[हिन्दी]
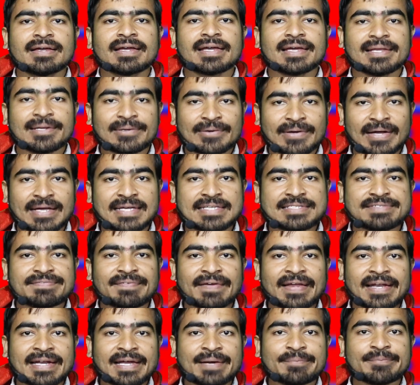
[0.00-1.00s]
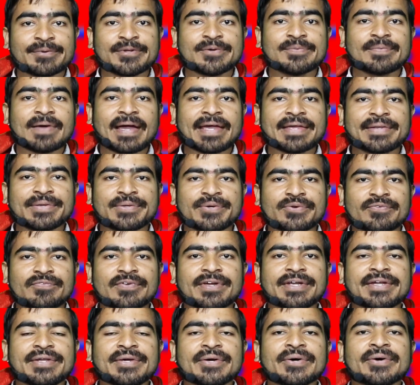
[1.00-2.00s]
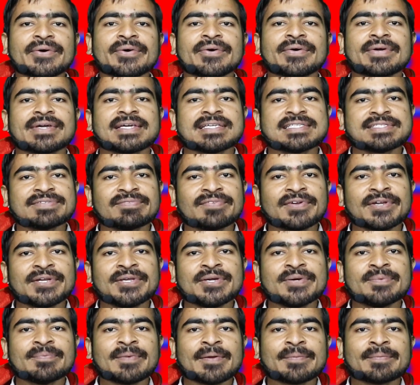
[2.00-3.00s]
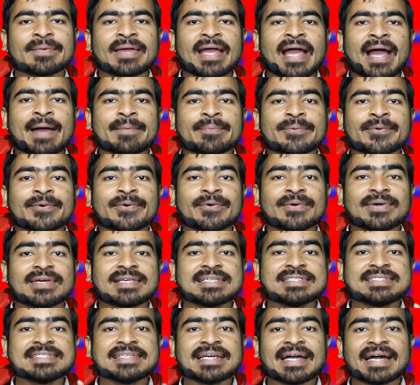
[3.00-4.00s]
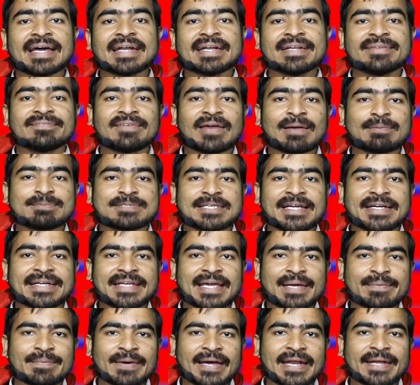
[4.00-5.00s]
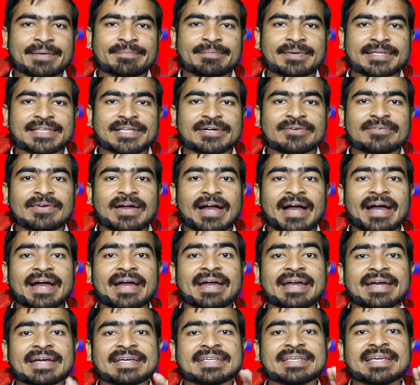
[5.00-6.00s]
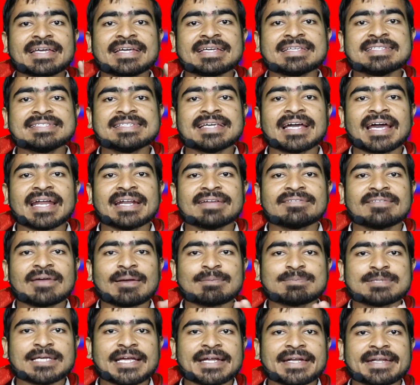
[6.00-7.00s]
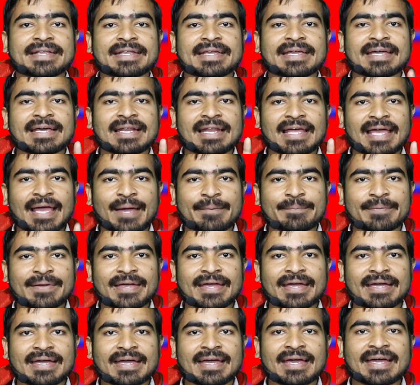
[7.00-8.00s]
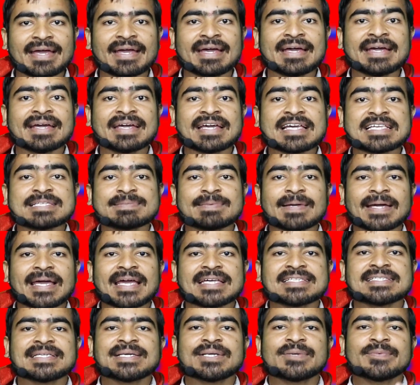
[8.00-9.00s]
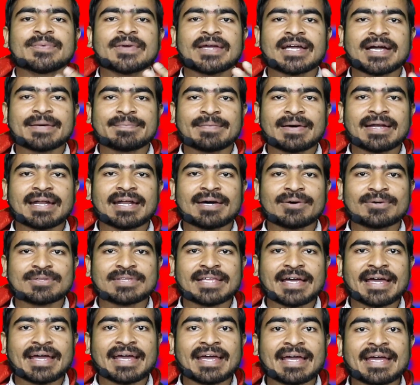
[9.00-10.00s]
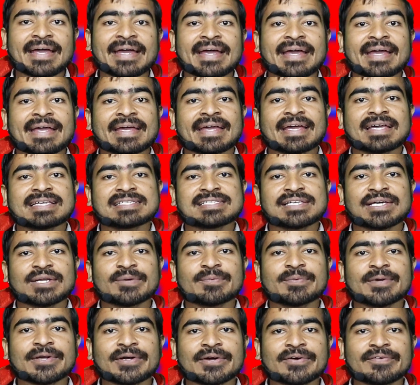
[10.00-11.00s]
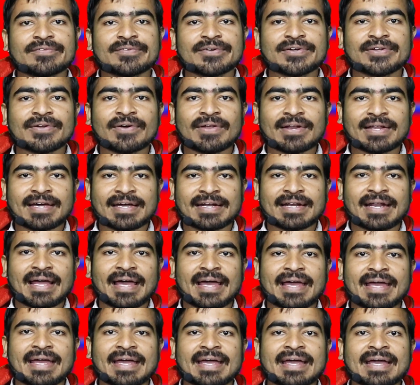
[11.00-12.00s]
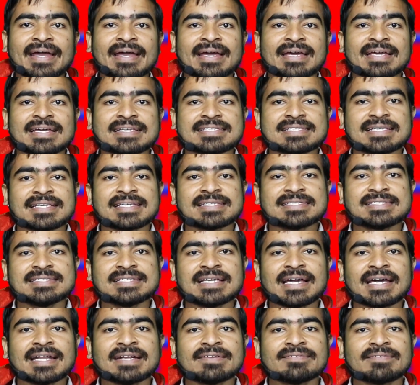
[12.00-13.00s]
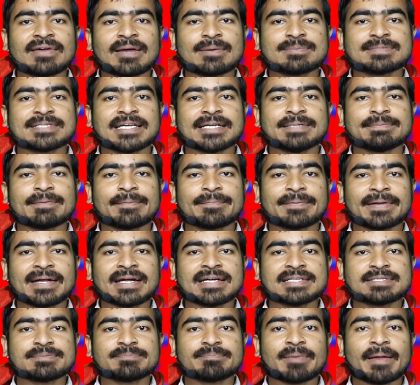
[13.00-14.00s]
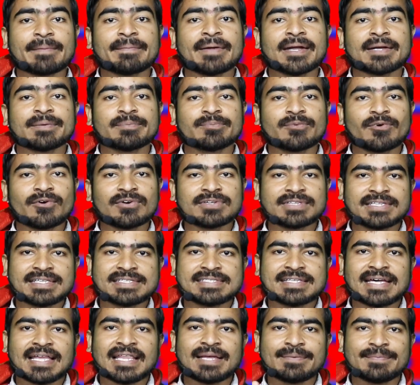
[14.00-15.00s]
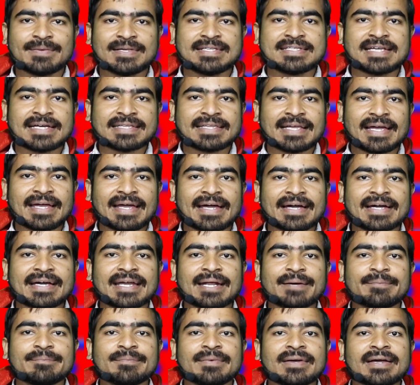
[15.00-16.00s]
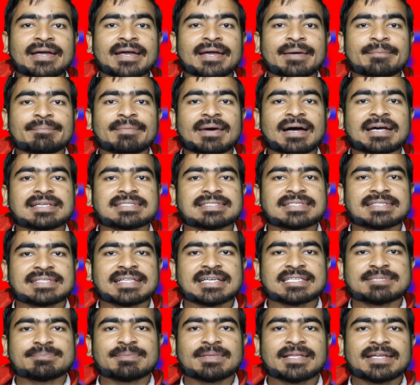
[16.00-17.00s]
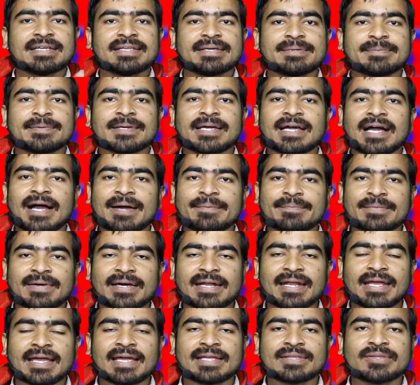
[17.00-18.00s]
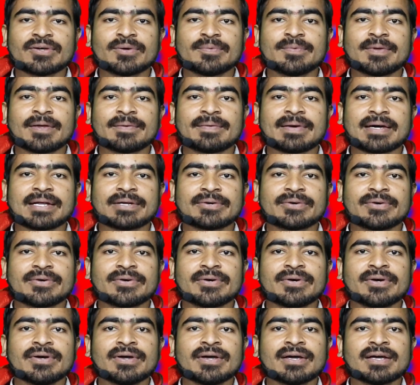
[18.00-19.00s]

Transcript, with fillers: हेलो गाइज वेलकम टू माय न्यू वीडियो इस वीडियो में मैं आपको इजी अर्न वेबसाइट के बारे में बताऊंगा ये इजी अर्न वेबसाइट रियल है या फेक है इसमें कैसे रुपए कमाना होता है कैसे रुपए को विड्रॉल करना है इस इजी अर्न वेबसाइट में फ्रेंड्स पेमेंट बहुत ही ज़्यादा मिल जाता है अगर हम पाँच से दस मिनट ही भी काम करेंगे तो भी हमारे को